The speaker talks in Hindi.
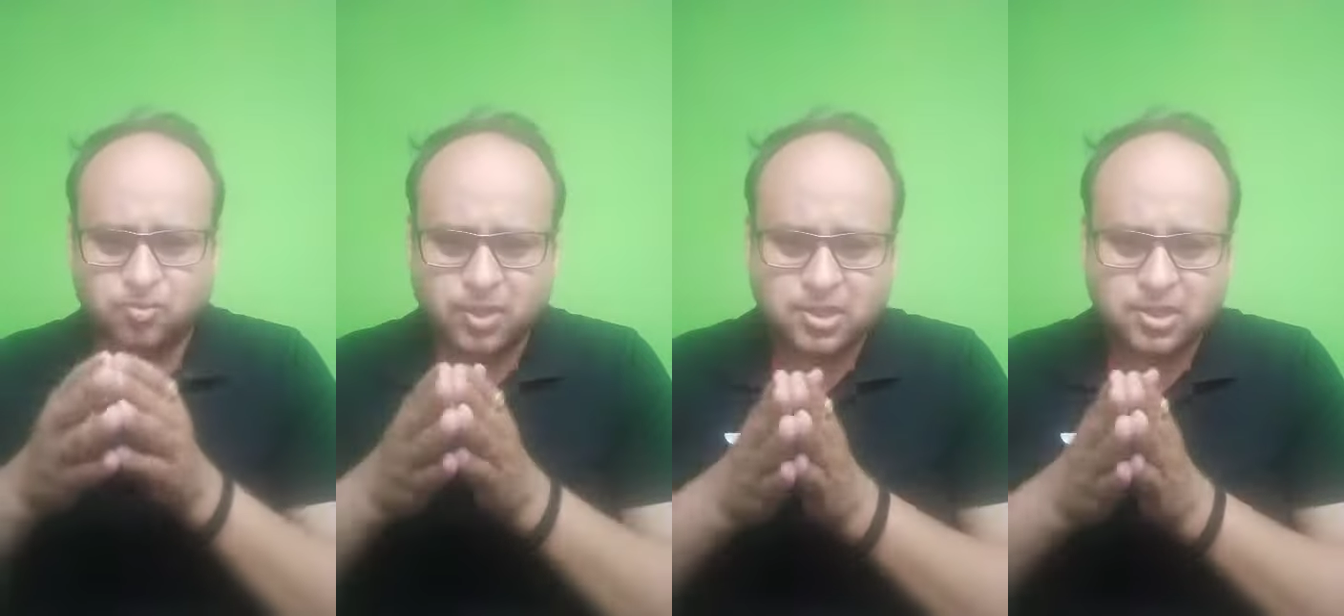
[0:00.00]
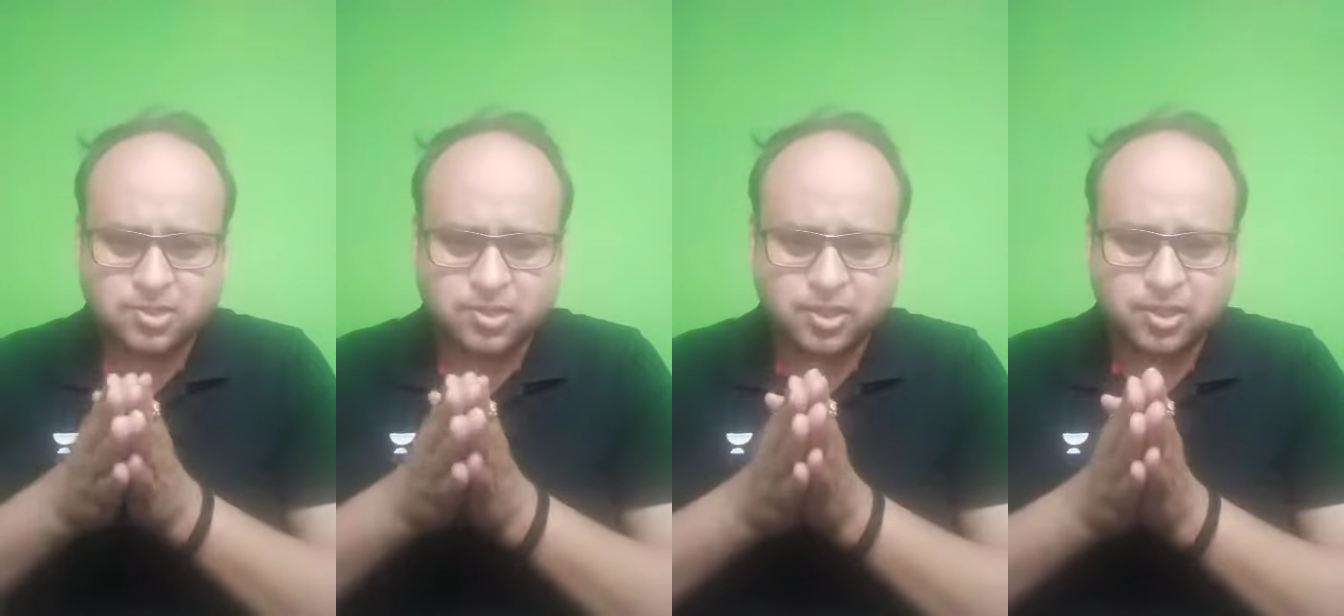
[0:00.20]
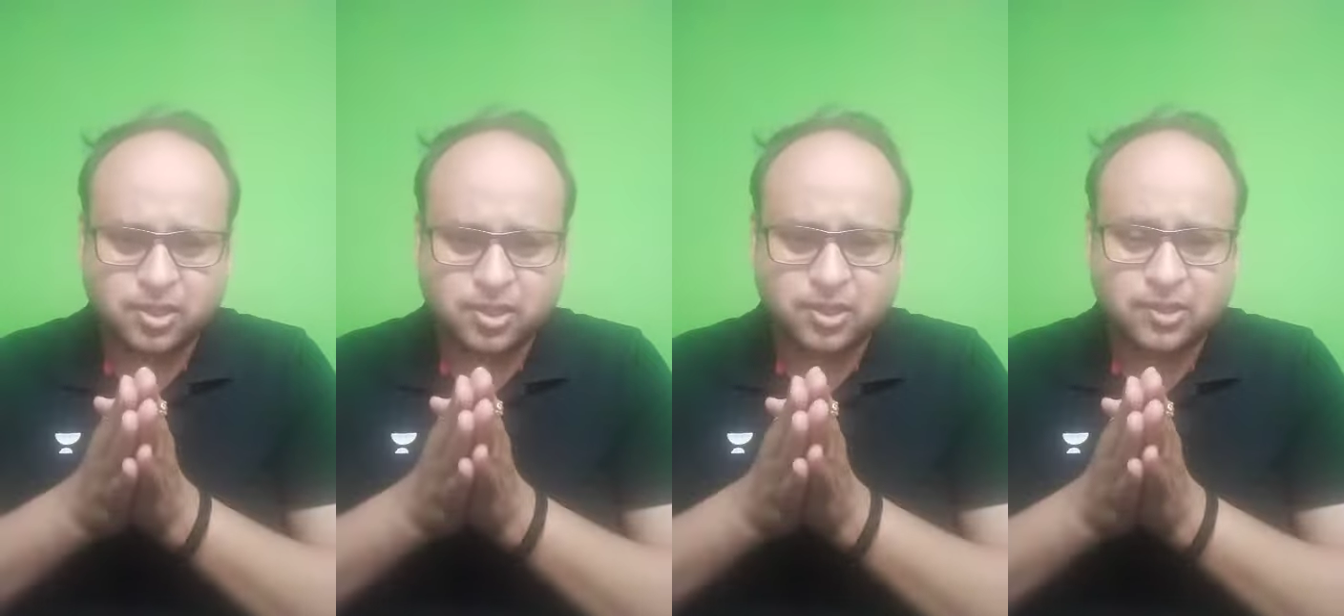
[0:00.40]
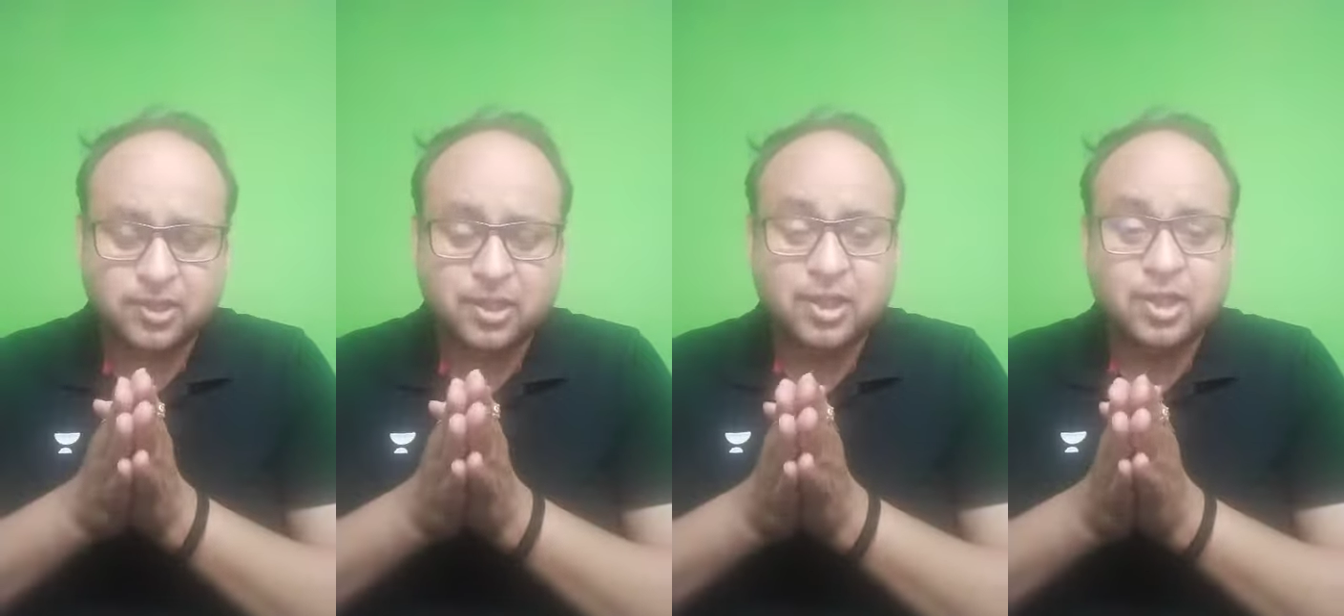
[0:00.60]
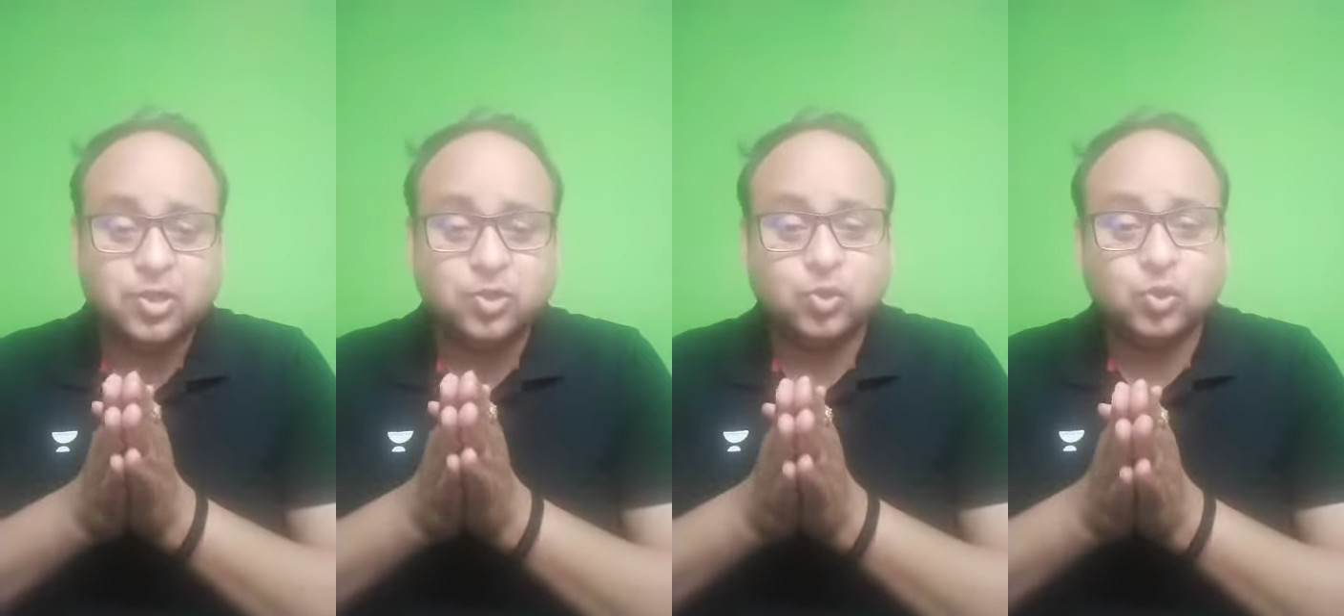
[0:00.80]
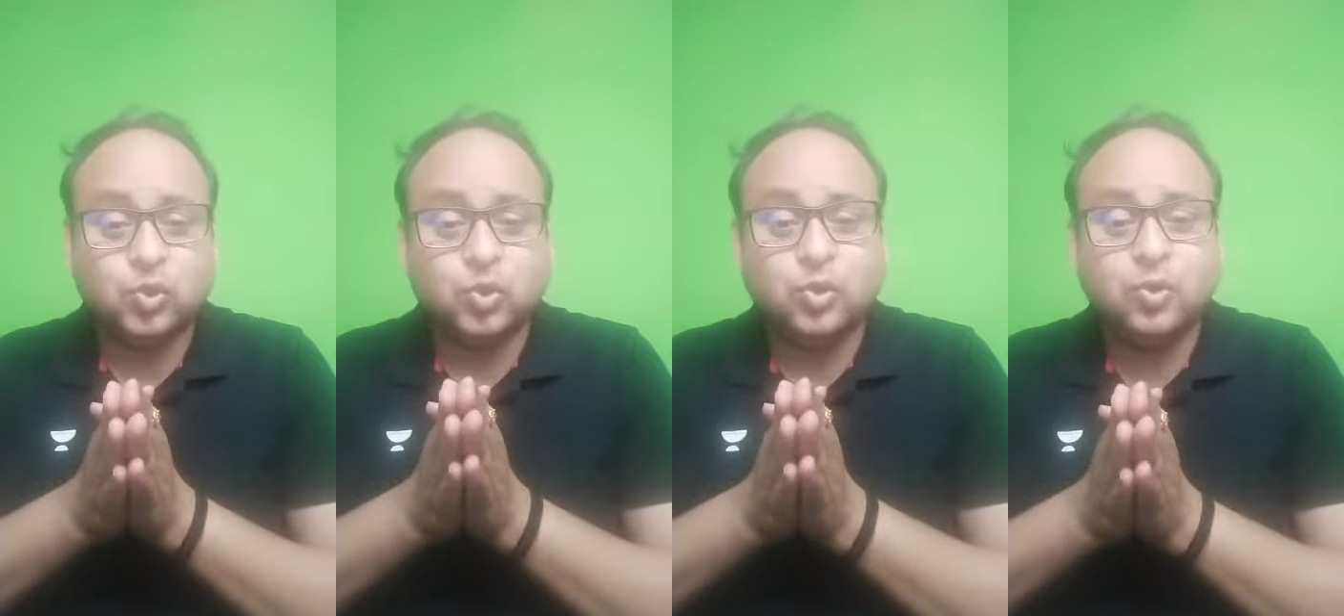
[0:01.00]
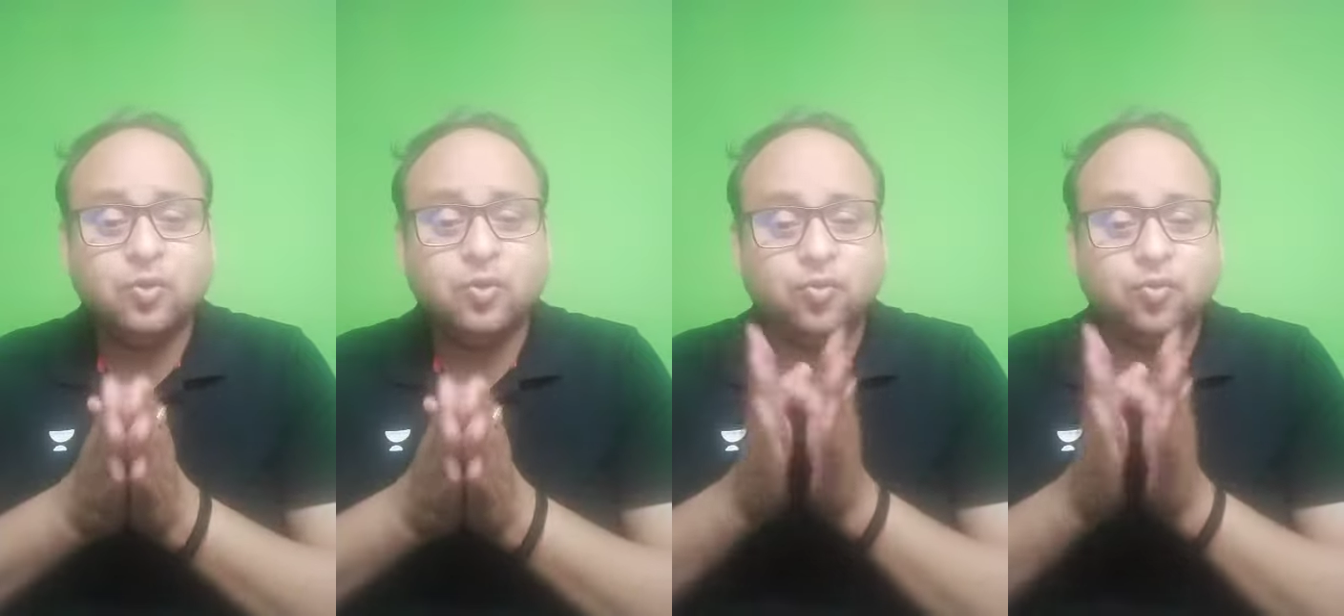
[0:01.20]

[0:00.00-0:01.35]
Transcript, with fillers: पा सकते हैं तो